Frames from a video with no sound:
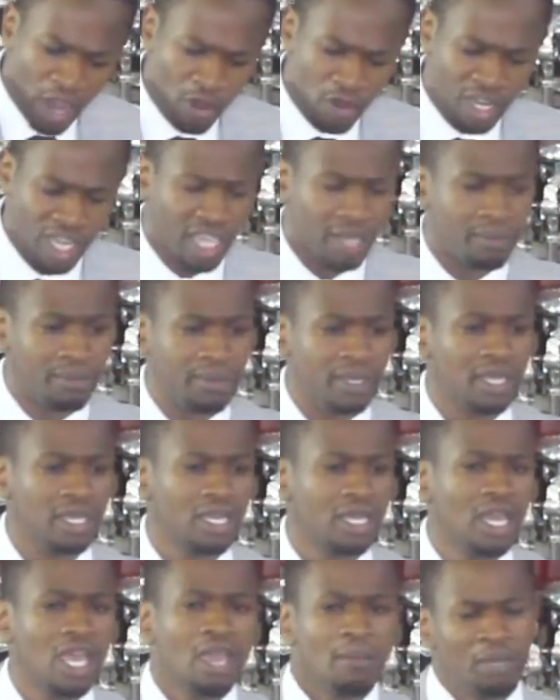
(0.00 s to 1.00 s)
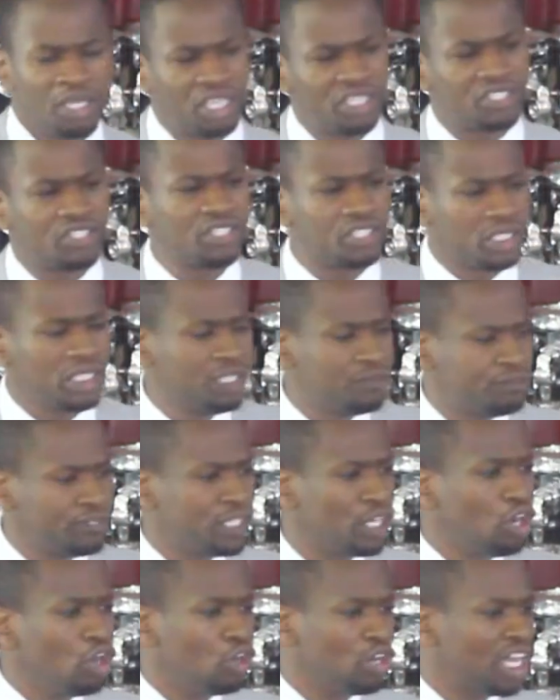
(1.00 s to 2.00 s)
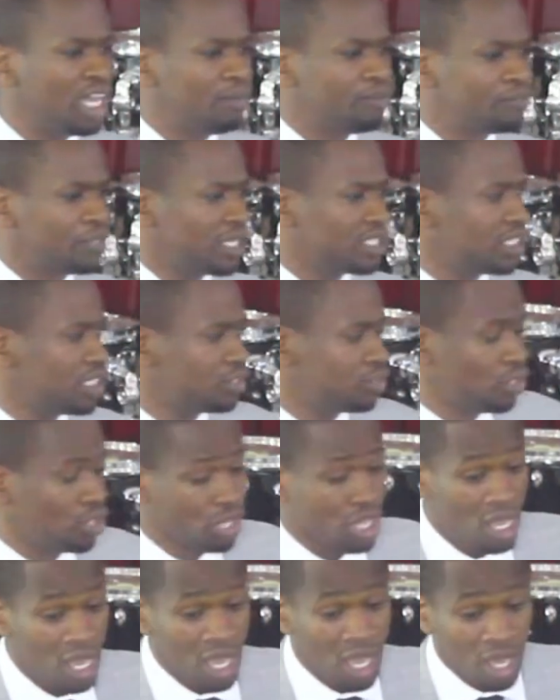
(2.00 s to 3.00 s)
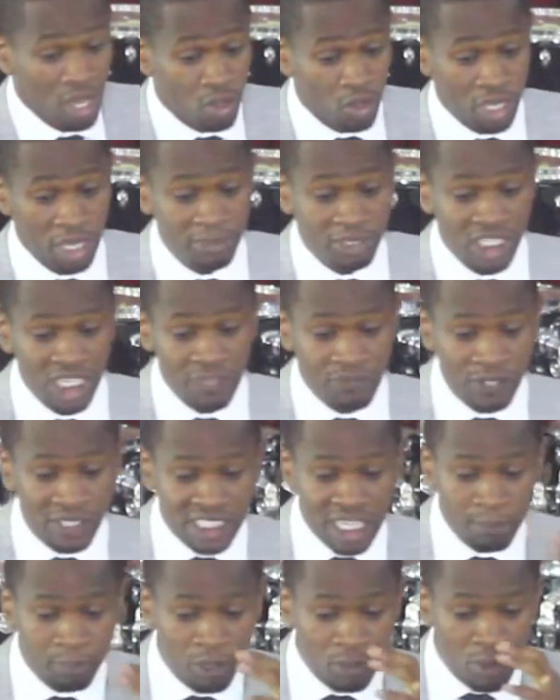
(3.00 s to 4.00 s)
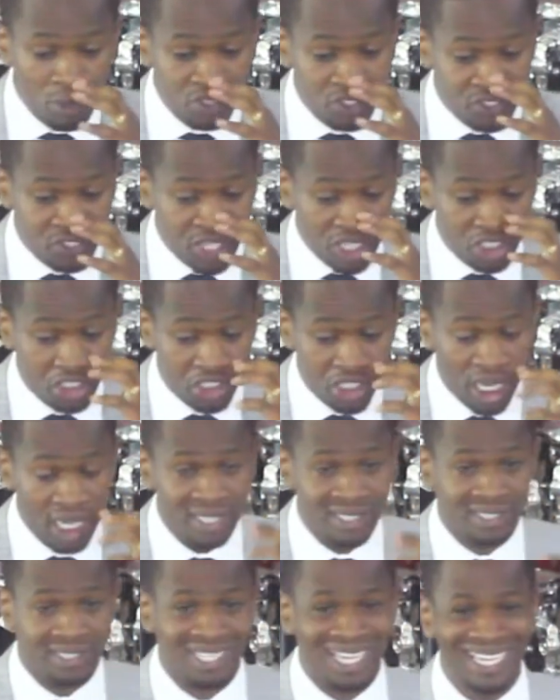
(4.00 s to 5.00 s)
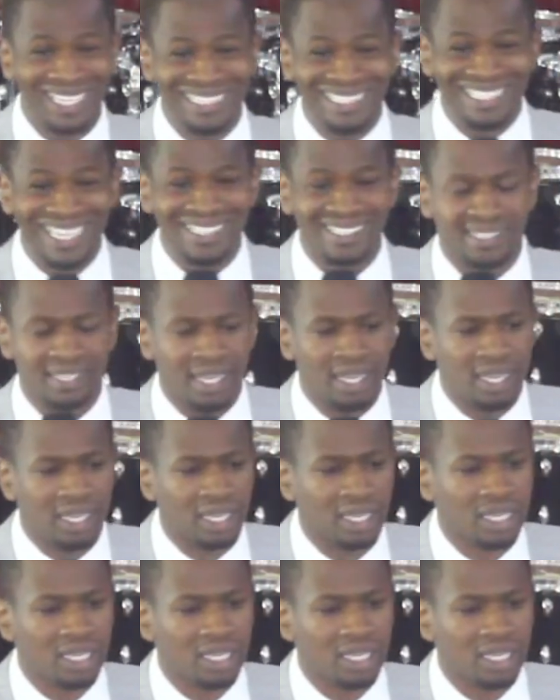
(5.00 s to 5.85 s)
à Horeb. Mais qu'est-ce qui signifie Horeb, frères et sœurs Horeb signifie simplement sécheresse et désert.